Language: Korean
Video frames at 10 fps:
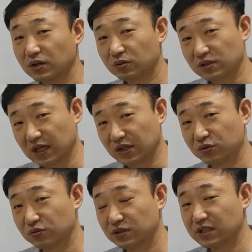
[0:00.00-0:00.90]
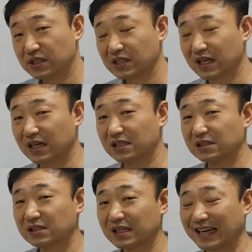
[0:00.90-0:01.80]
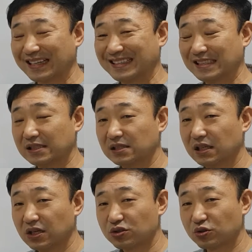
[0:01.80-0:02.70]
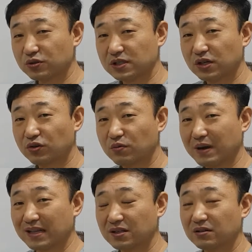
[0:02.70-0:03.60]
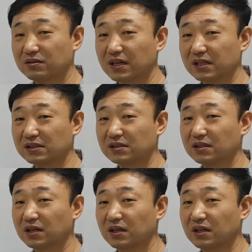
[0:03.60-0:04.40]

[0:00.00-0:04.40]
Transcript: 또 자유의지를 가는 가진 존재로 만들었다는